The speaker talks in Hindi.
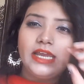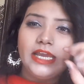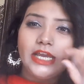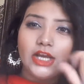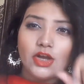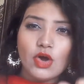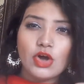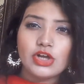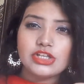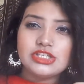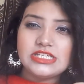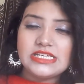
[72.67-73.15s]

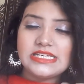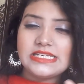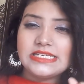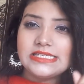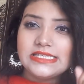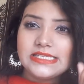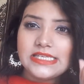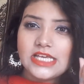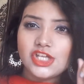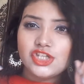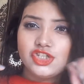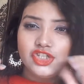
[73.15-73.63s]
एक और
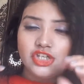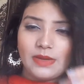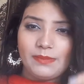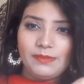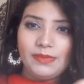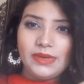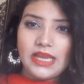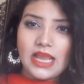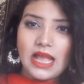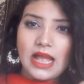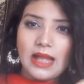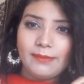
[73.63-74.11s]
चीज़ जब
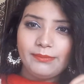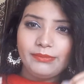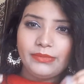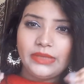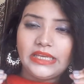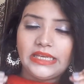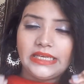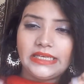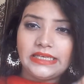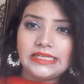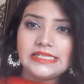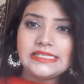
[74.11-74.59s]
भी हम
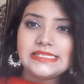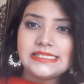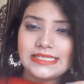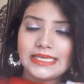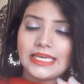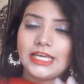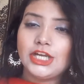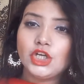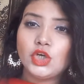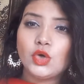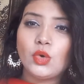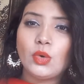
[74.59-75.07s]
इंडियन
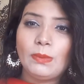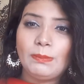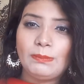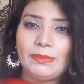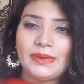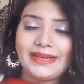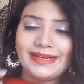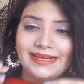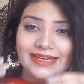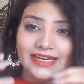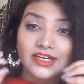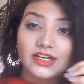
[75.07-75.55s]
स्किन टोन
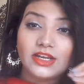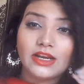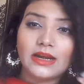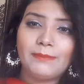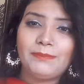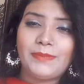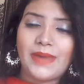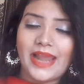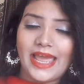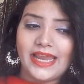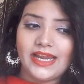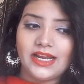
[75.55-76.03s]
पे ग्लिटर
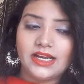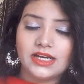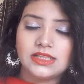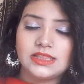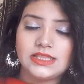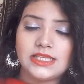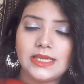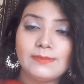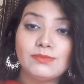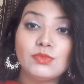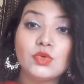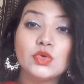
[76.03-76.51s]
अप्लाई
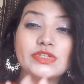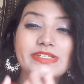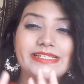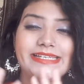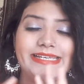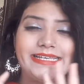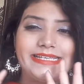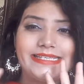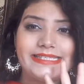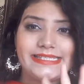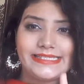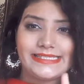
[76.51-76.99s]
करते हैं
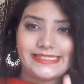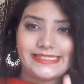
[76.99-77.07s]
मोस्टली